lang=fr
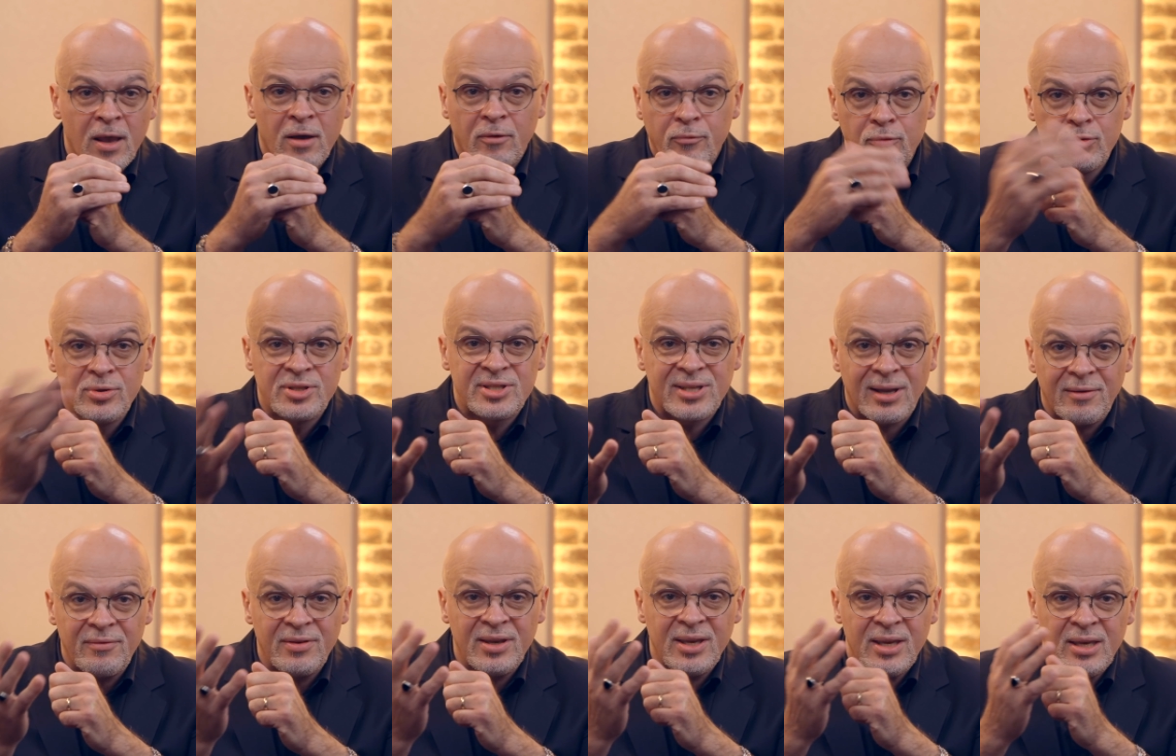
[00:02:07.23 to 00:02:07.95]
Vous le
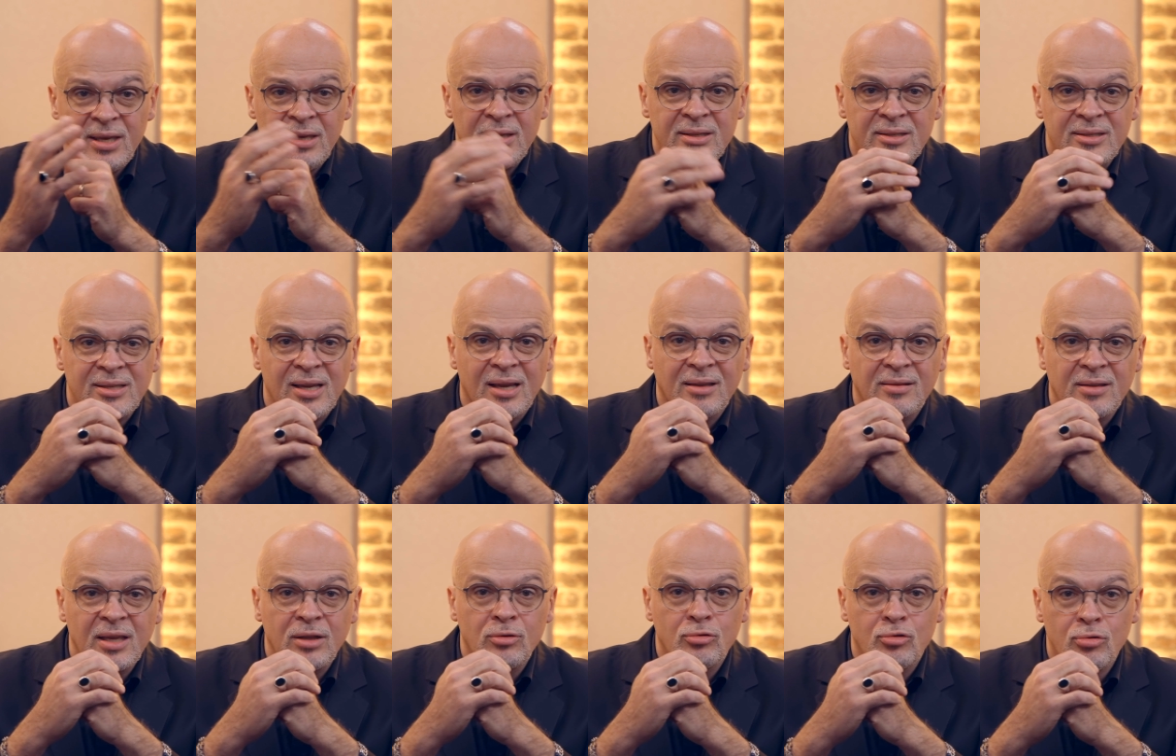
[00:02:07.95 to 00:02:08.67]
savez,
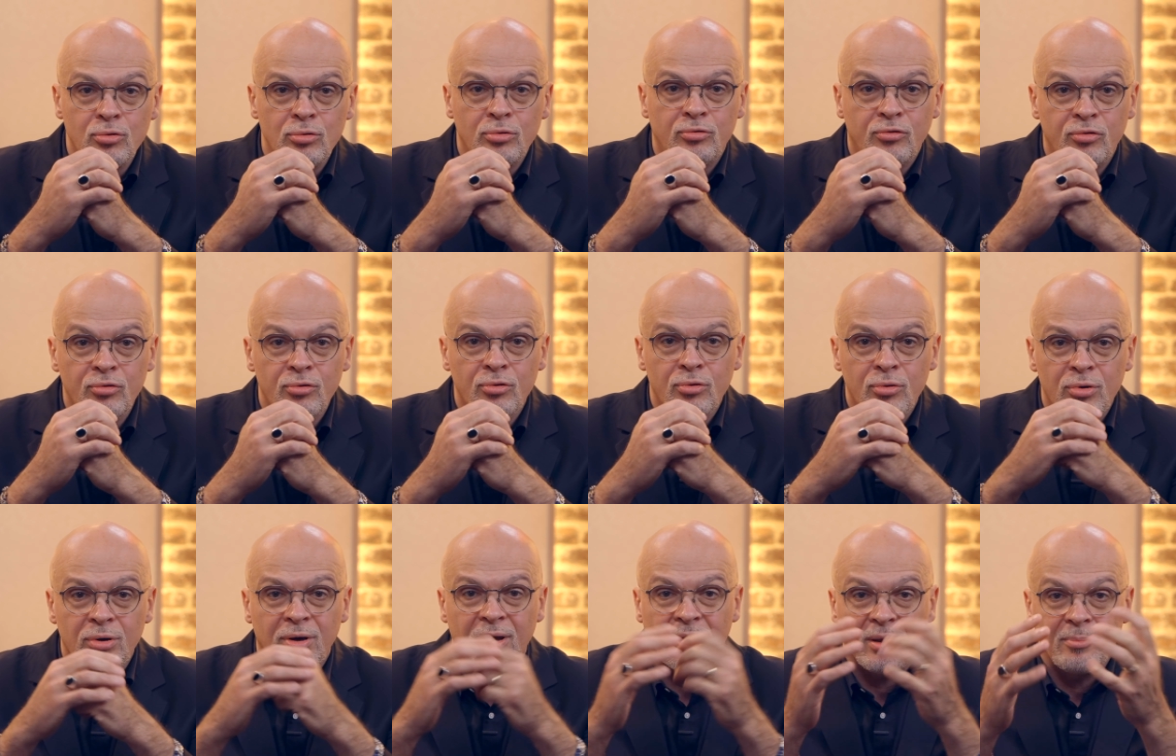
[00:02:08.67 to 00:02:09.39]
certaines
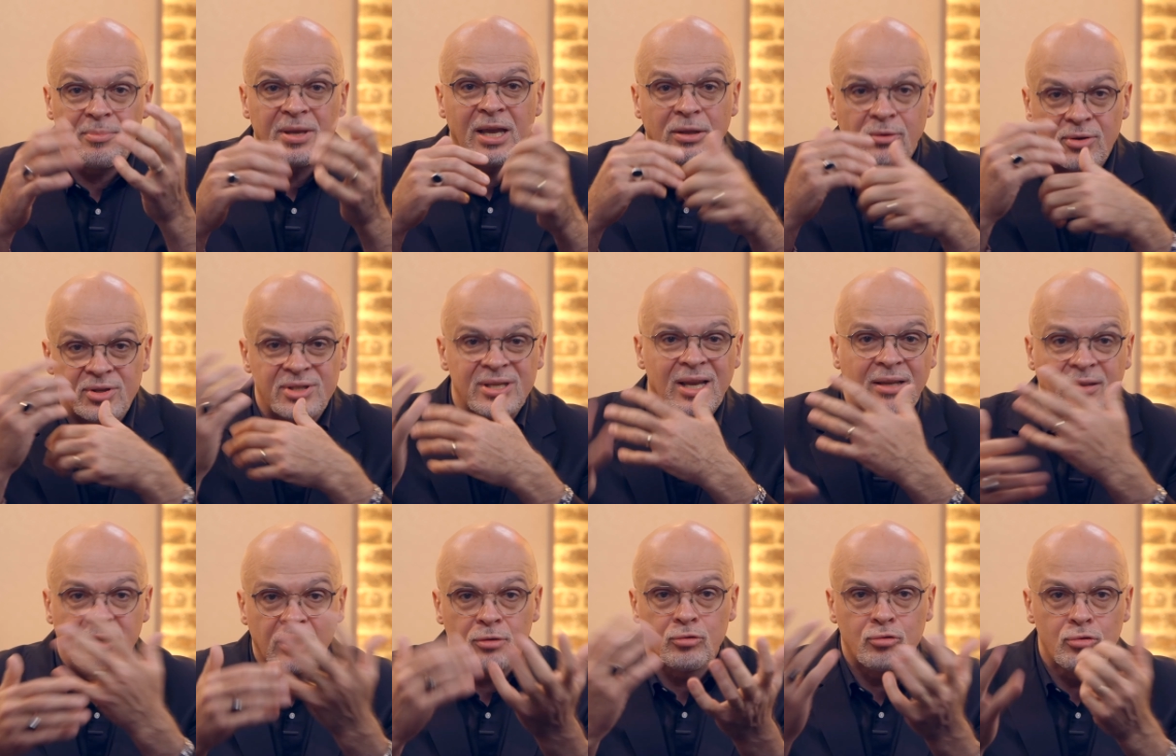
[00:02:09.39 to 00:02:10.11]
cultures, et eh bien dans
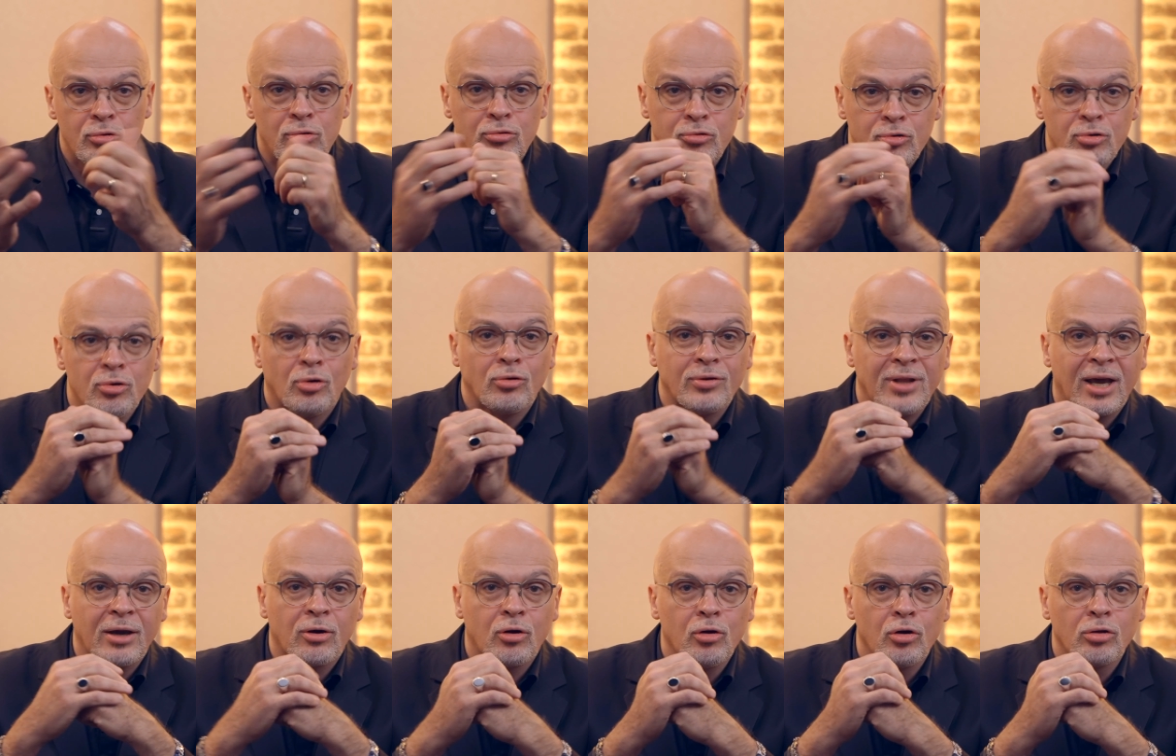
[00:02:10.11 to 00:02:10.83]
certaines cultures, on
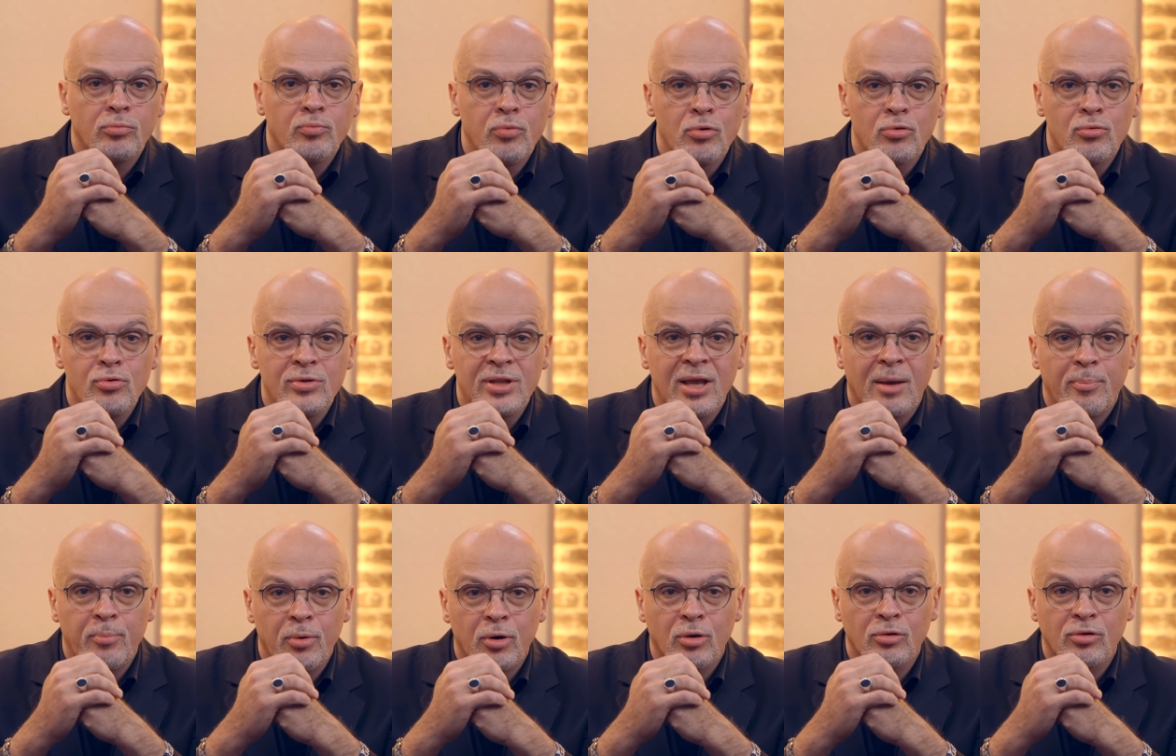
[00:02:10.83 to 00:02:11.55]
accorde beaucoup
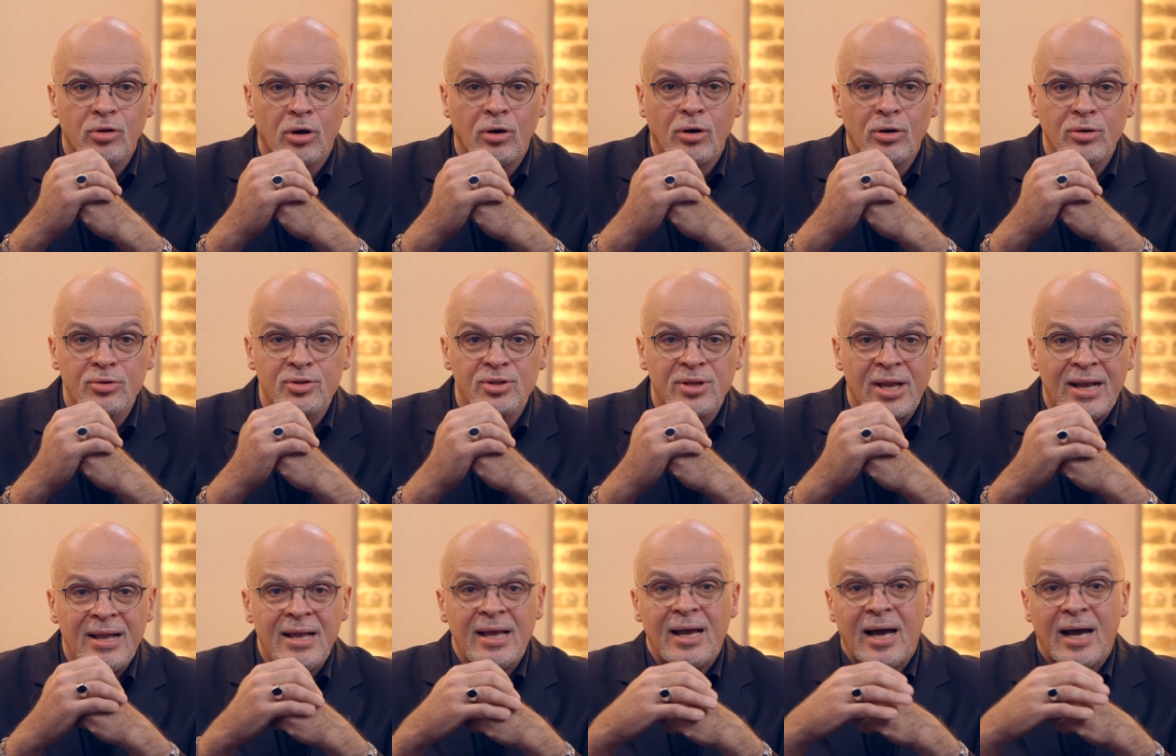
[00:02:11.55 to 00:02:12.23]
d'importance